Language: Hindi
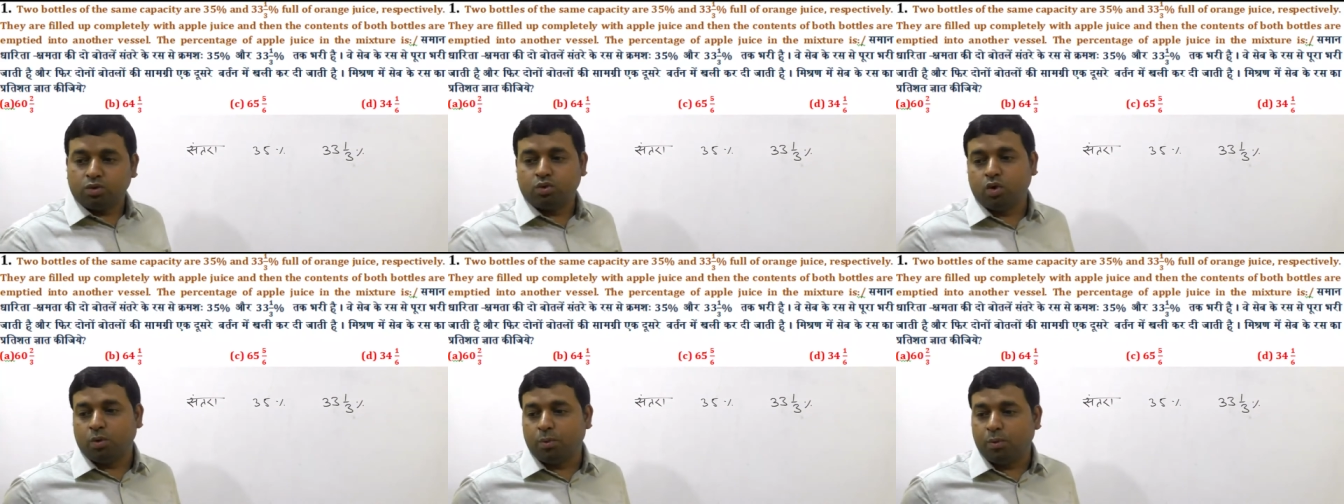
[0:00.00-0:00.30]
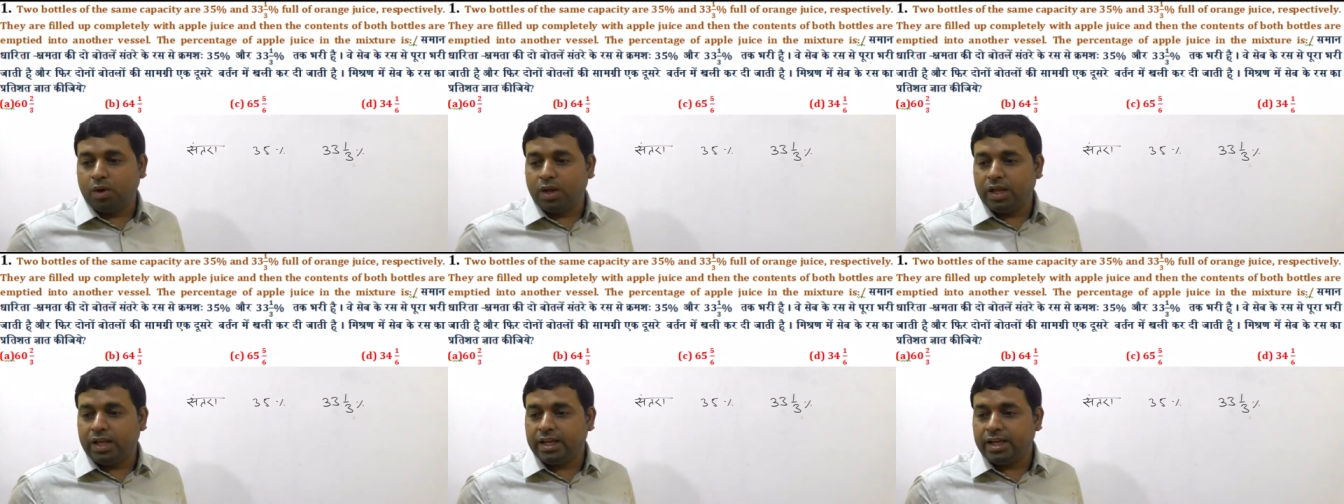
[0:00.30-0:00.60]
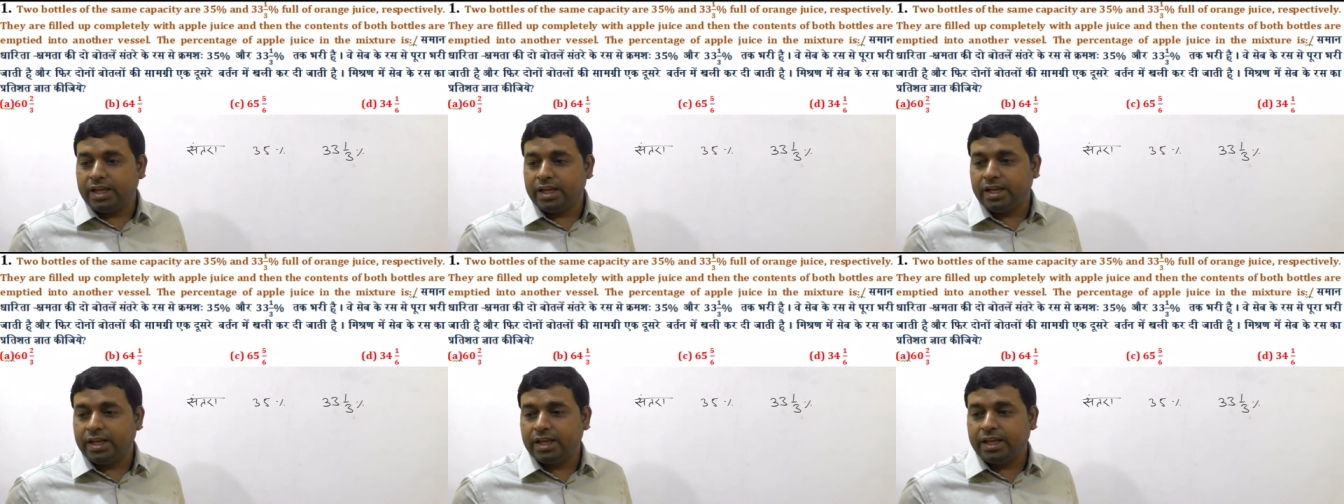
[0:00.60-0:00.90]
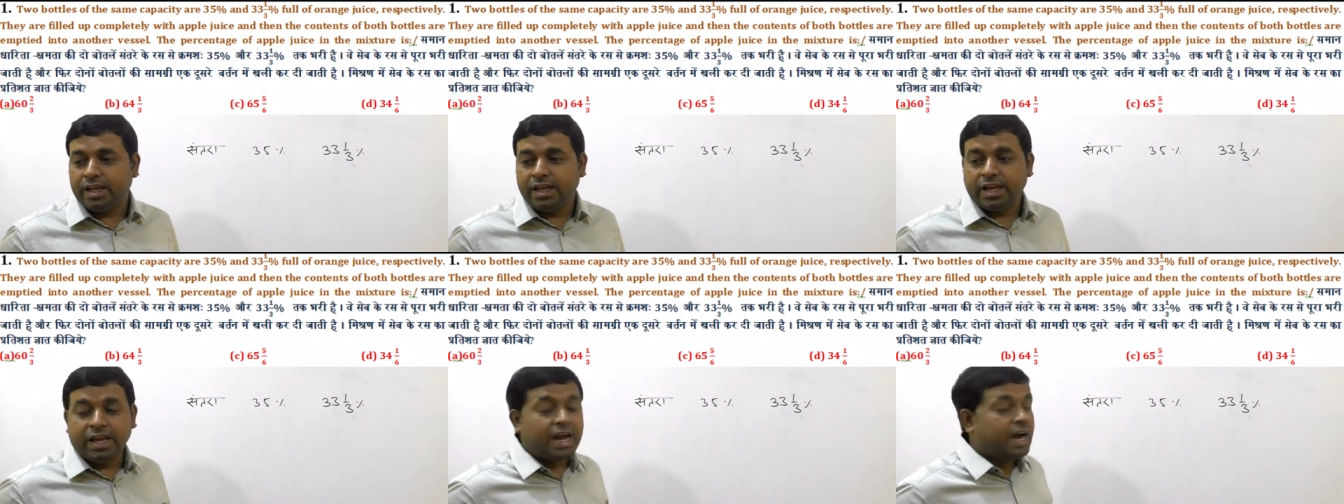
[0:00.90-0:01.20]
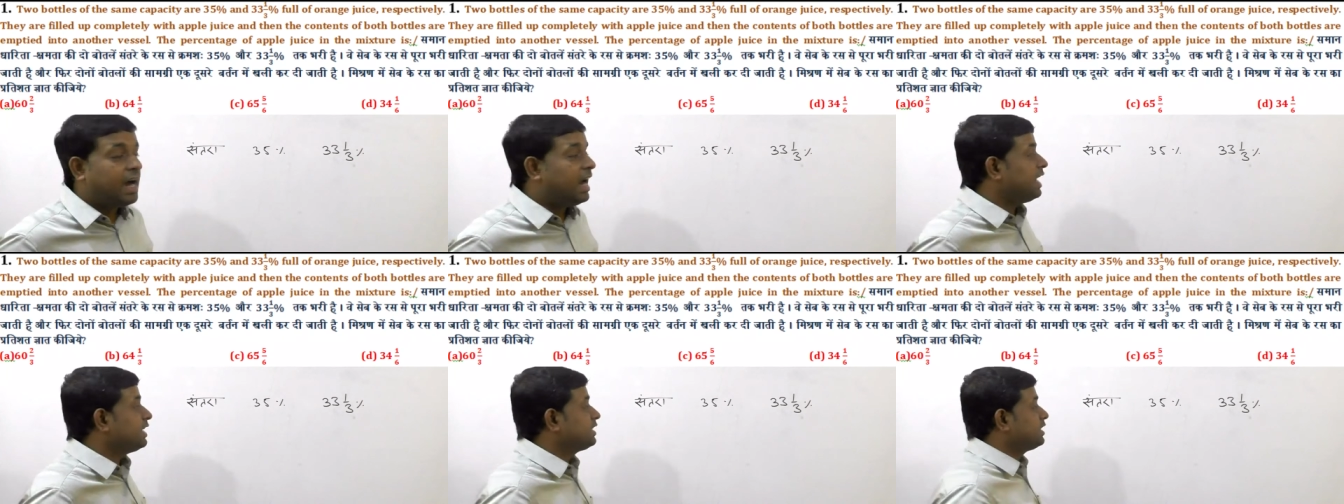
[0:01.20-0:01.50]
दो बोले गए हैं
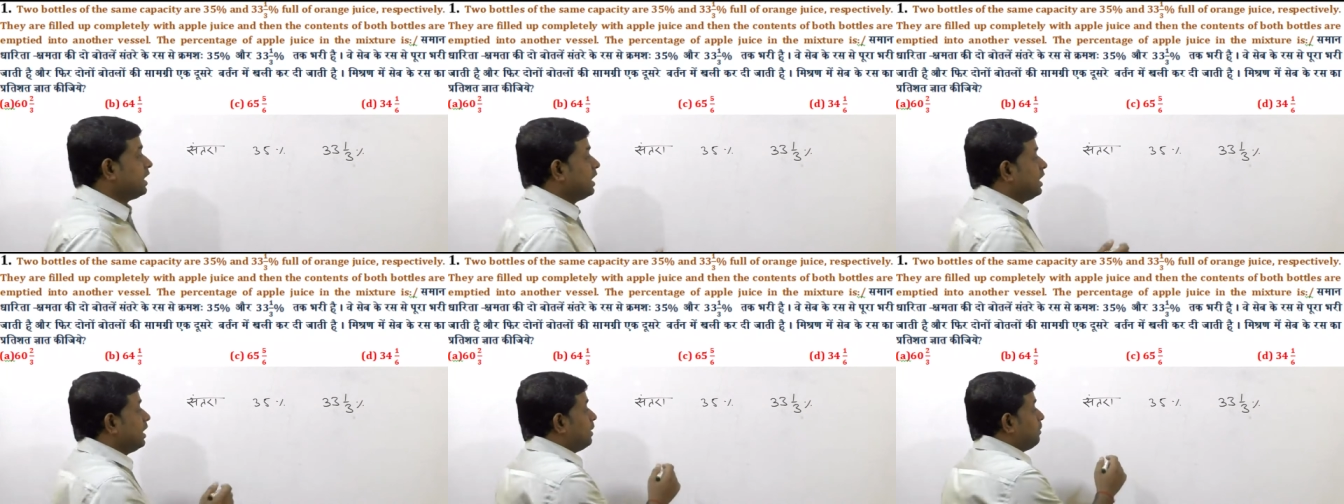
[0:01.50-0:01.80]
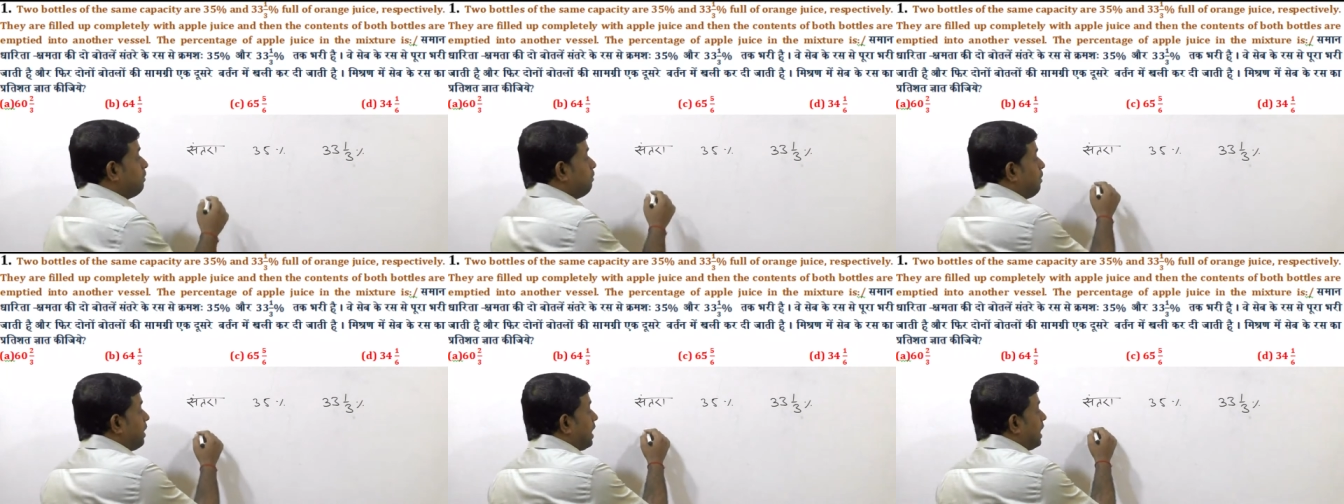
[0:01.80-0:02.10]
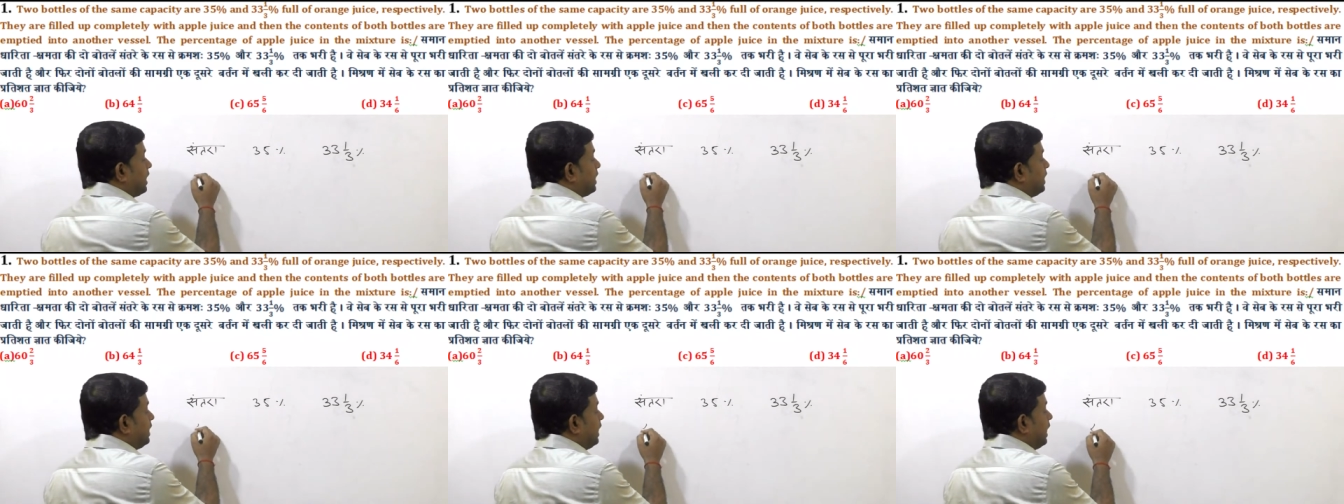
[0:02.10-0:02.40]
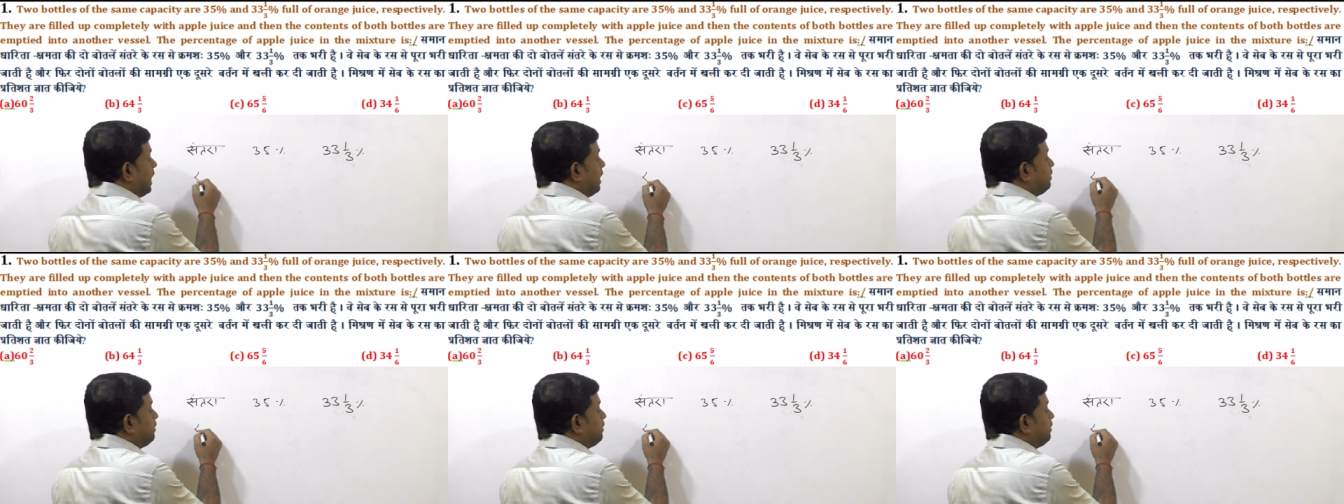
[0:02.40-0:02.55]
अच्छा बाकी